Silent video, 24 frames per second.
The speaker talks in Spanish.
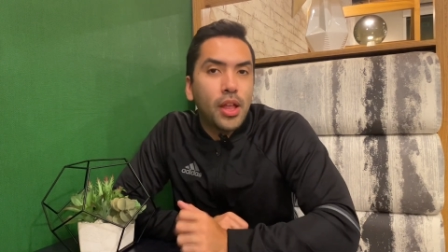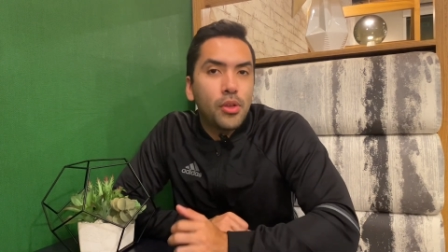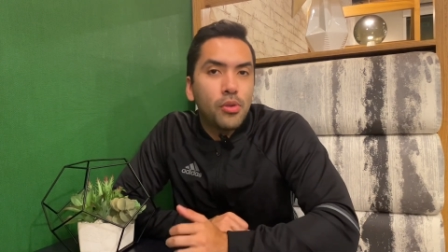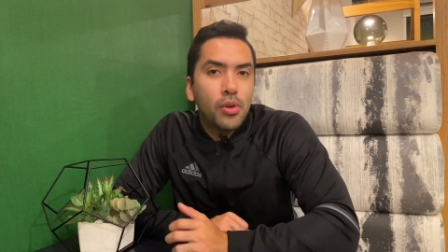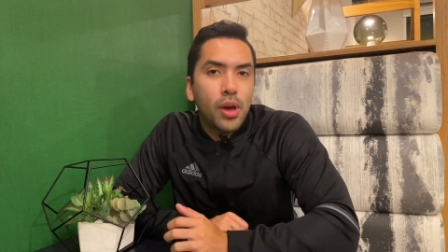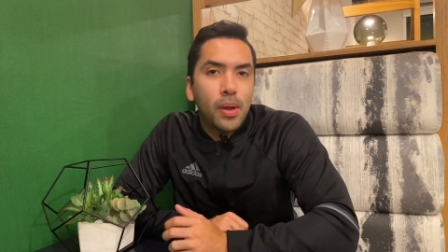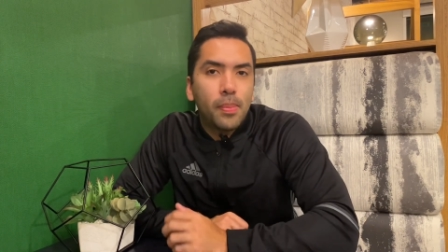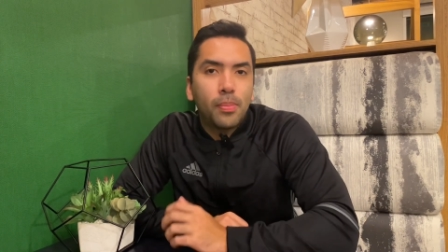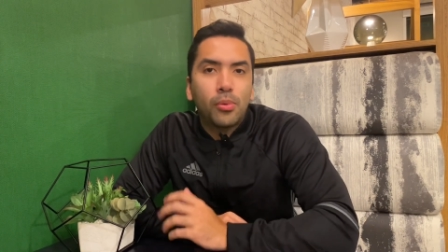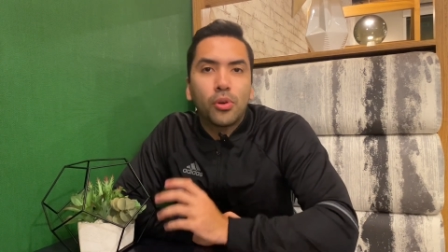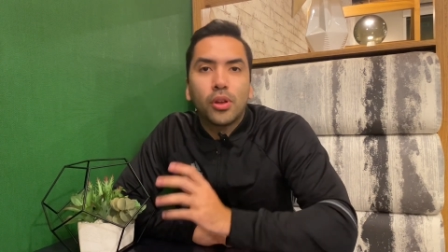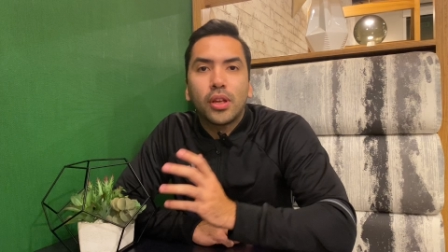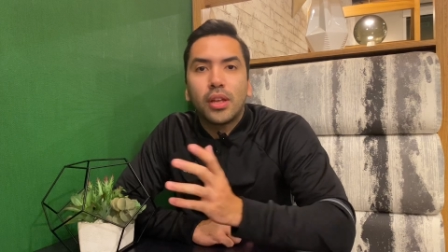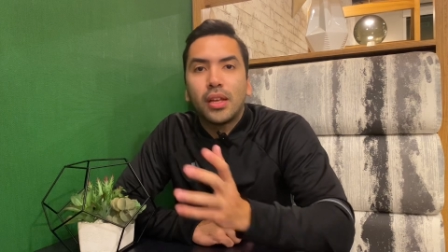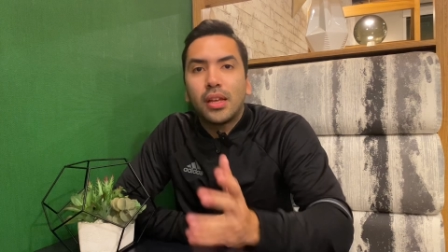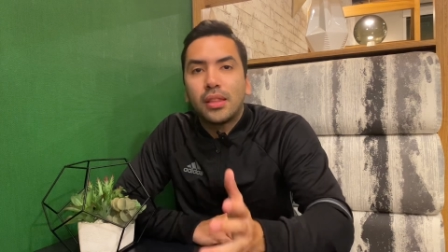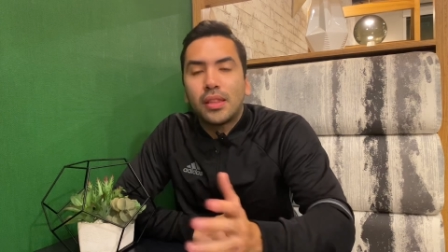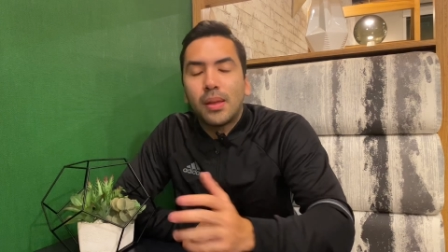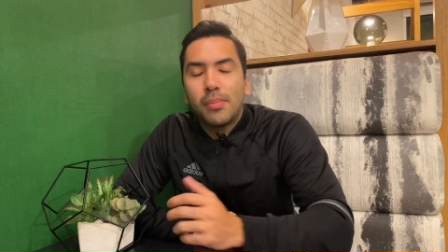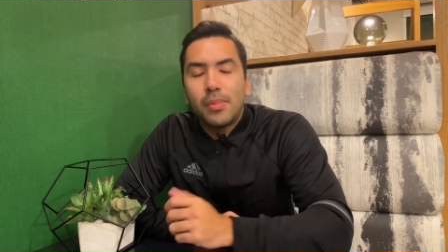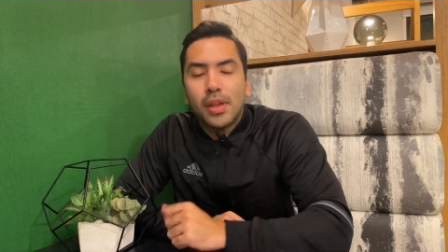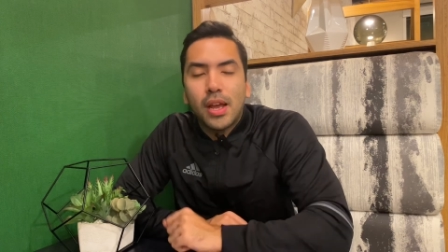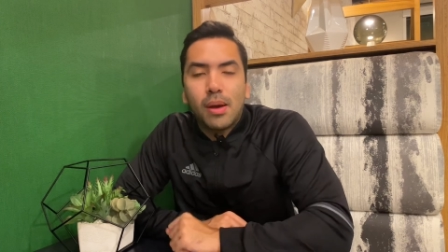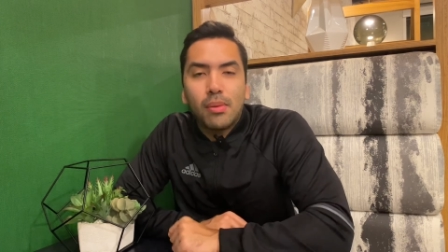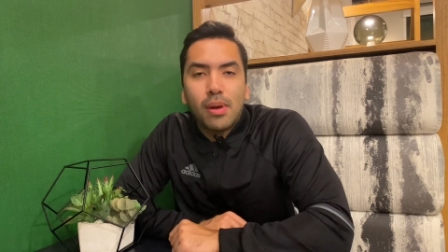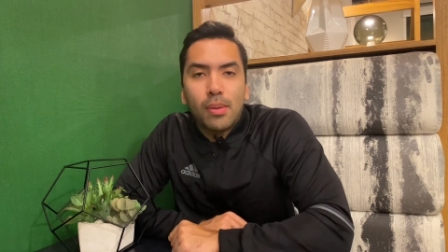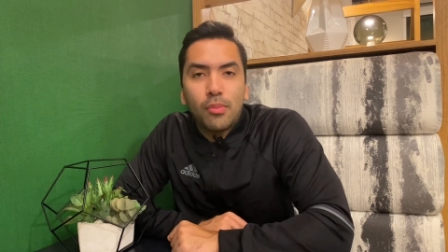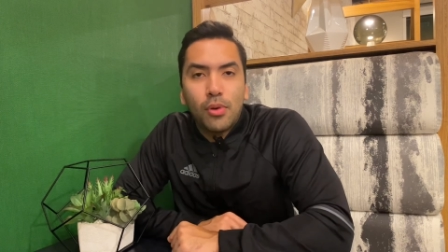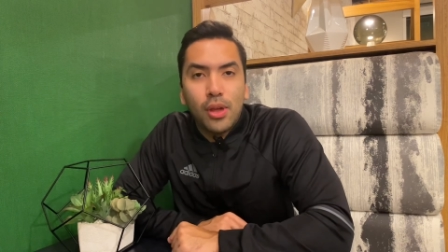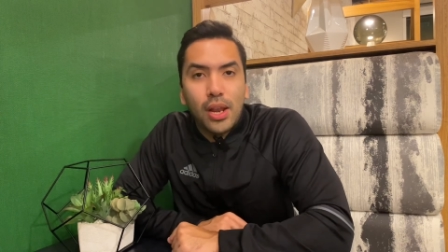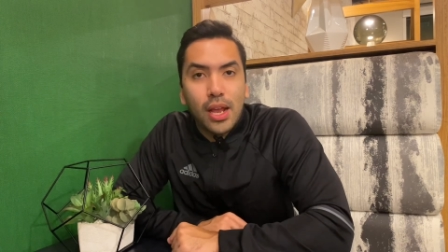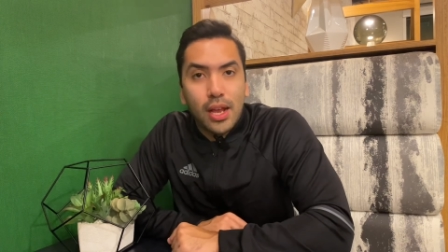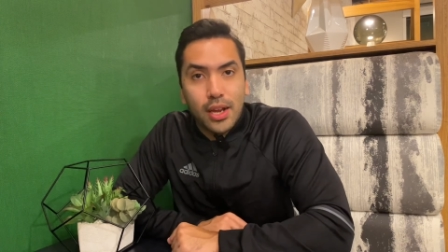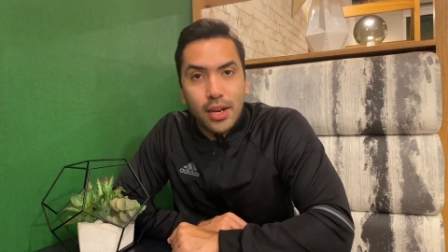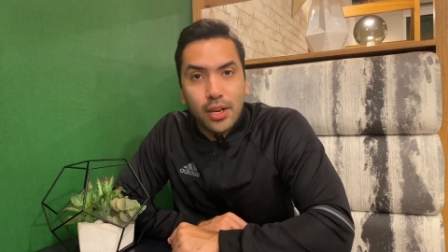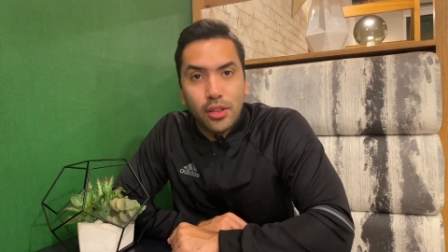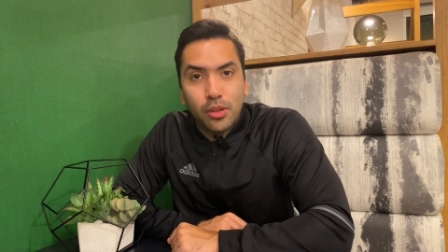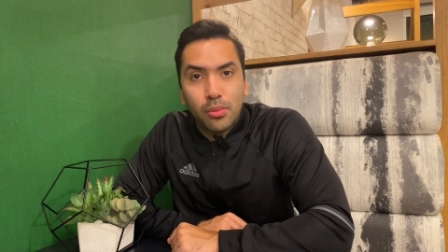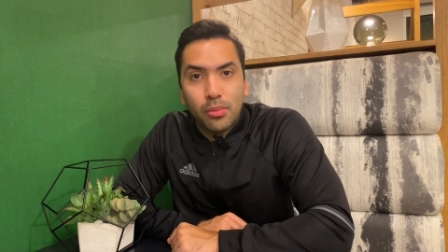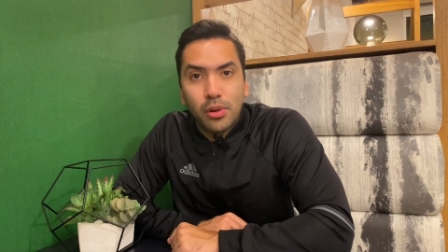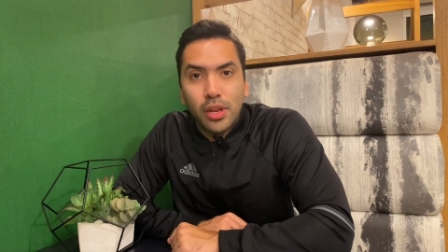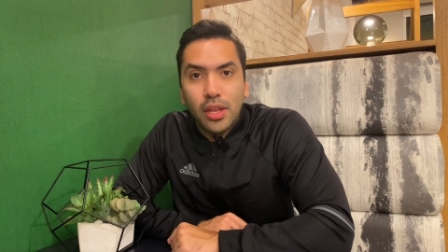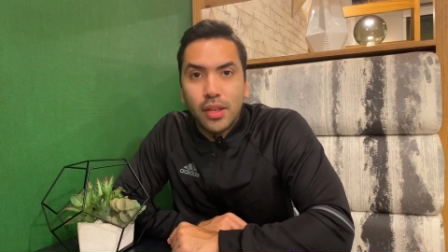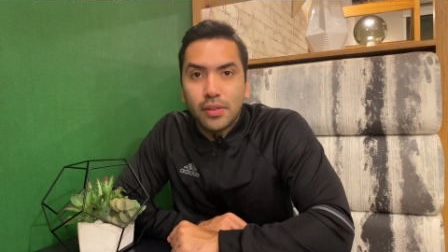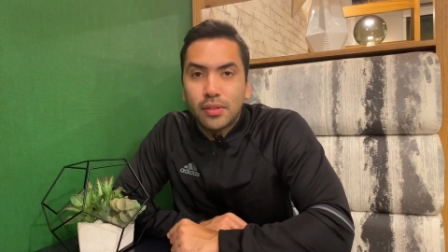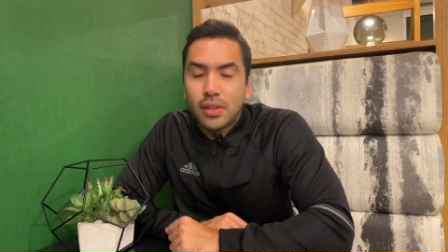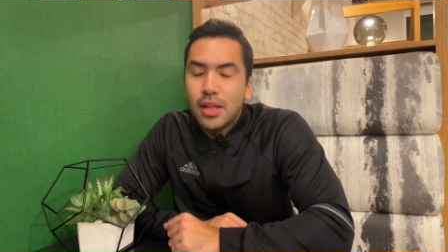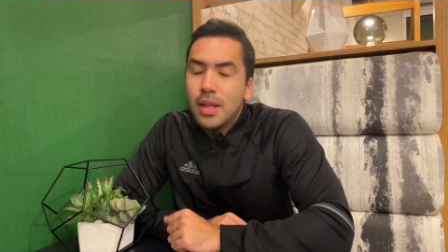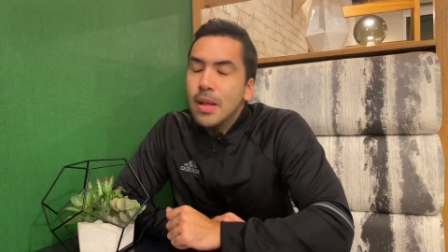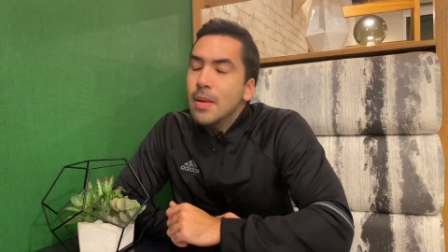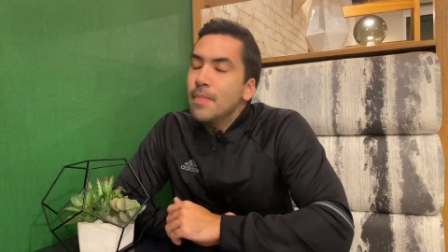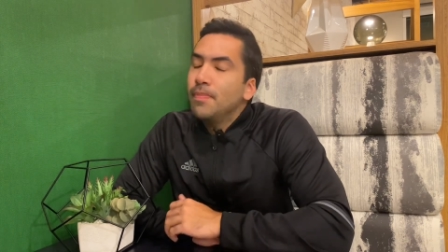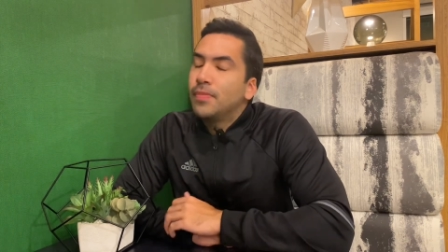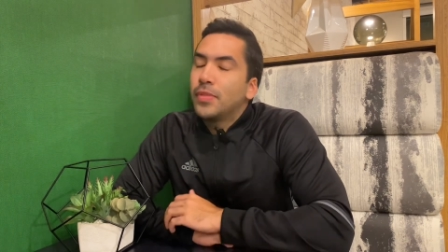ayudar porque ya también hablamos de las criptomonedas